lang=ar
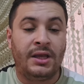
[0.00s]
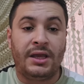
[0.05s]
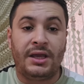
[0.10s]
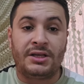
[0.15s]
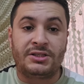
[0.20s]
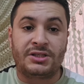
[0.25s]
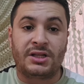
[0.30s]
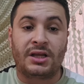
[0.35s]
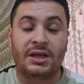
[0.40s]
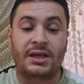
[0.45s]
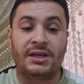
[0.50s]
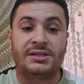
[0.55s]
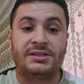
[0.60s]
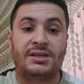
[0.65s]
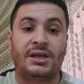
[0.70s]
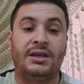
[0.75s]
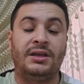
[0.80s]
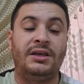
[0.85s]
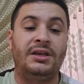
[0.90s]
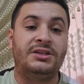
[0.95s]
ايج
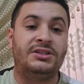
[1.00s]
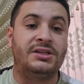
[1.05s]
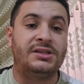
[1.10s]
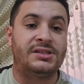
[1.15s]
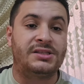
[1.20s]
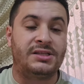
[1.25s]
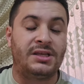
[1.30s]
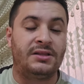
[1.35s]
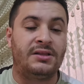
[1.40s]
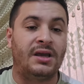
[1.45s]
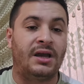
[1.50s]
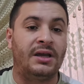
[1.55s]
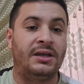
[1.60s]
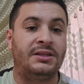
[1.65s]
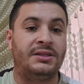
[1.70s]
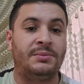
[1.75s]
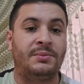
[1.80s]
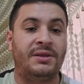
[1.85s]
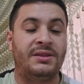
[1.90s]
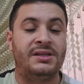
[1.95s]
القصة نيجي السيدة
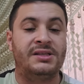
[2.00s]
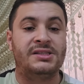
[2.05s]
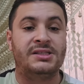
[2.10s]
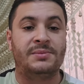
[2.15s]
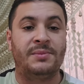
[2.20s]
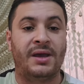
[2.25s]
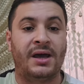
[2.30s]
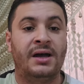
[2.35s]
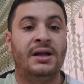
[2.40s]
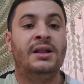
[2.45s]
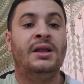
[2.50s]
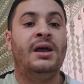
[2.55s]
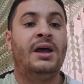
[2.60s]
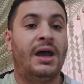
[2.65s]
ايت ما دي السمع